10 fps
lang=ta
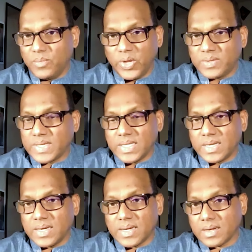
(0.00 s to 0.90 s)
முடிவு
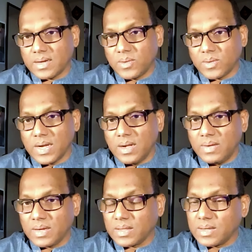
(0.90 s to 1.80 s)
செய்தீர்கள் என்ற ஒரு கேள்வி
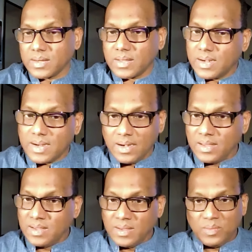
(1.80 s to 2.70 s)
வருகின்றது என்றால்
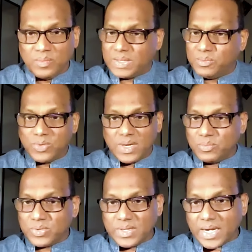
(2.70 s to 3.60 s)
பதிமூன்றை
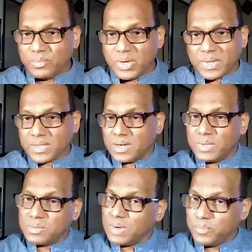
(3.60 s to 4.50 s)
நடைமுறைப்படுத்தினா
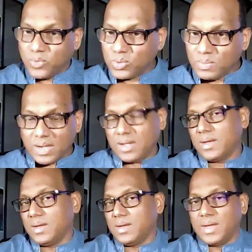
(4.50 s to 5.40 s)
மட்டுமா போதுமா
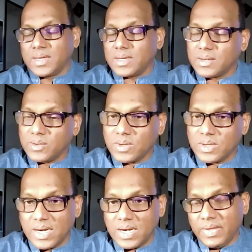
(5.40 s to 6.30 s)
என்கின்ற ஒரு
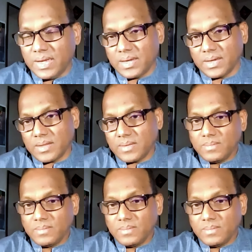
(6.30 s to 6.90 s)
கேள்வி இருக்கின்றது